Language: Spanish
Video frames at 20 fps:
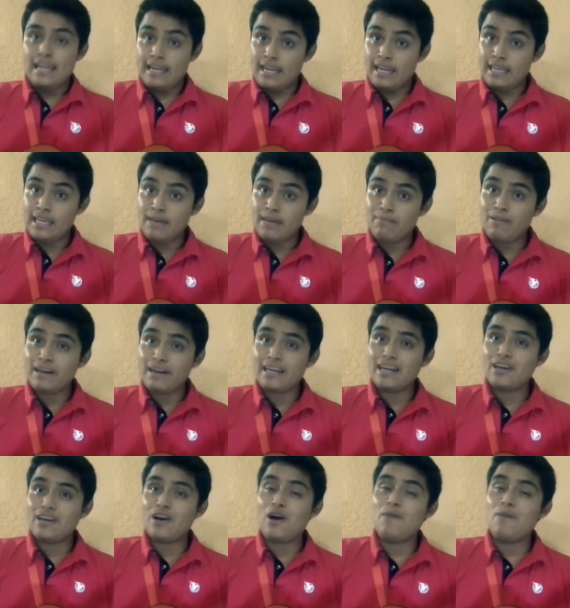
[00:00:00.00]
La llevo a
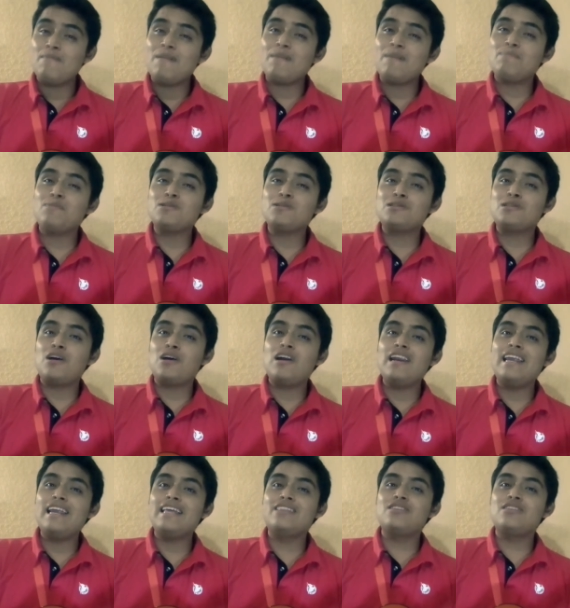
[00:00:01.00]
que coma
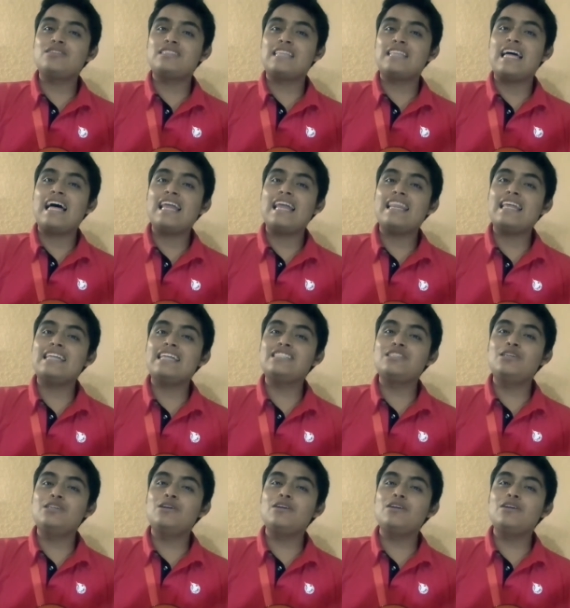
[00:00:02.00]
pozole y tostadas